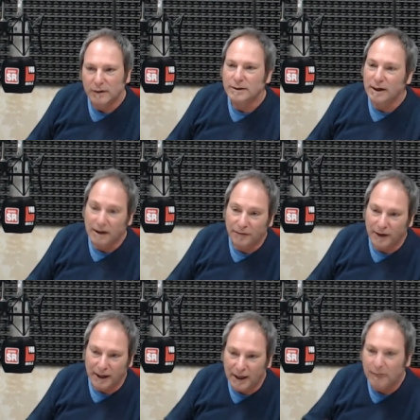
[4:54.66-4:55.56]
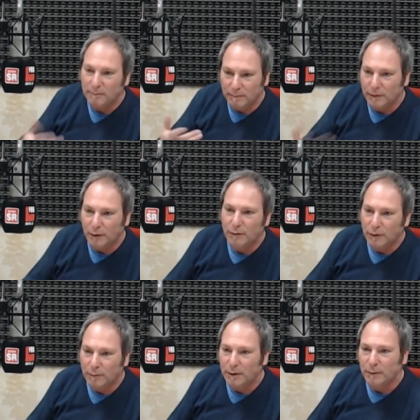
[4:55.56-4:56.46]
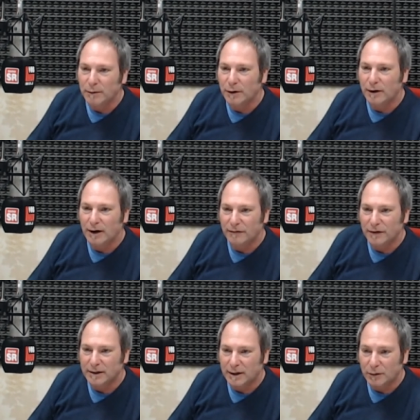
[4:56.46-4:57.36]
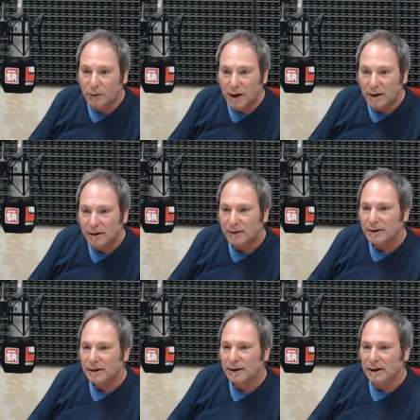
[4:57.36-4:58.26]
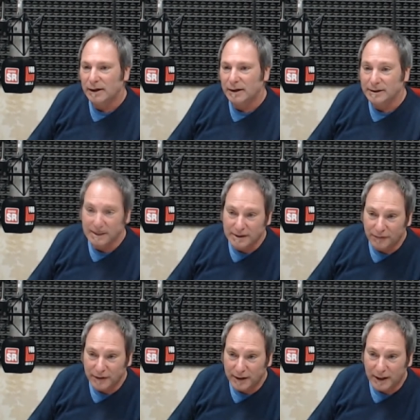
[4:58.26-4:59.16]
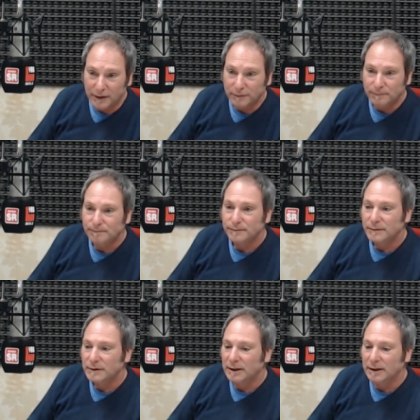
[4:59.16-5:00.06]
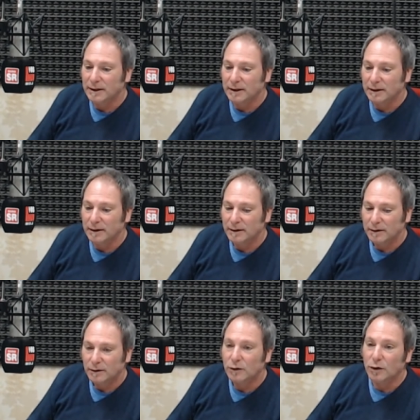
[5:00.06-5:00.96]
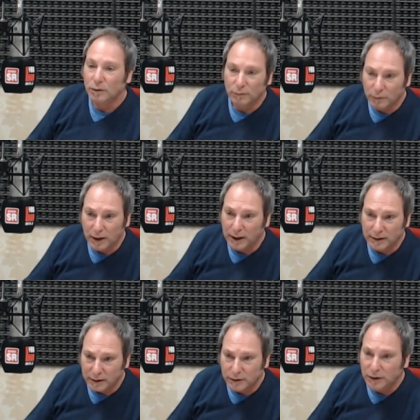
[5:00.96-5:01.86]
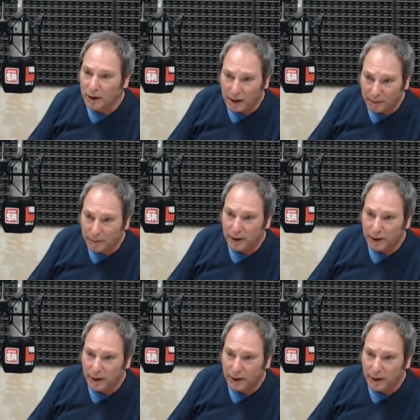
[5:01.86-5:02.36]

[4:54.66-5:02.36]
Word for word: Eh, San Rafael nos, premió en la fiesta anual, eh, a fin de año, eh, con una distinción al respecto.